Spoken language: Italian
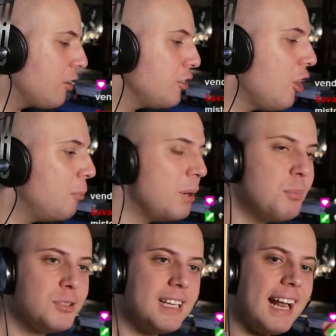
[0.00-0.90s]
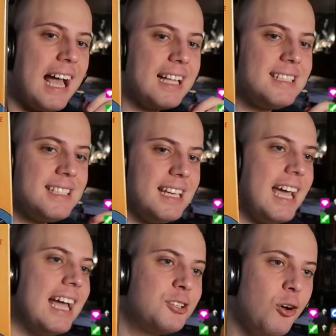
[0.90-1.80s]
gli omnibus, ragazzi,
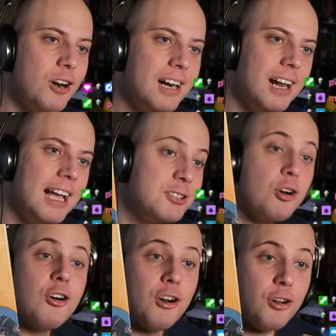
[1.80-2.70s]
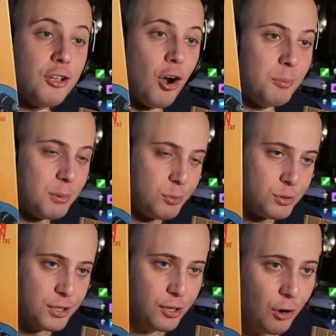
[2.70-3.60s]
e, torn e tornano gli
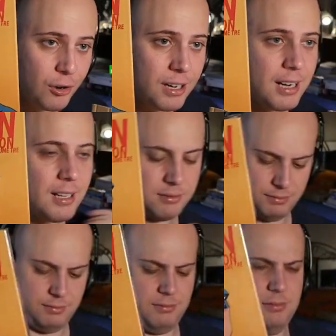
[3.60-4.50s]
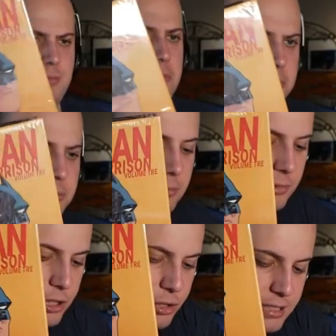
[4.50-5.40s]
omnibus con...
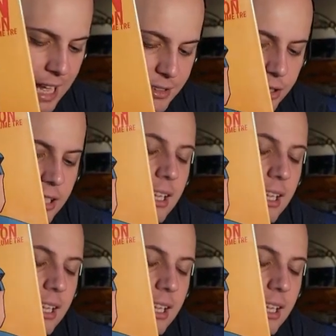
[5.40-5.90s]
Dio santo.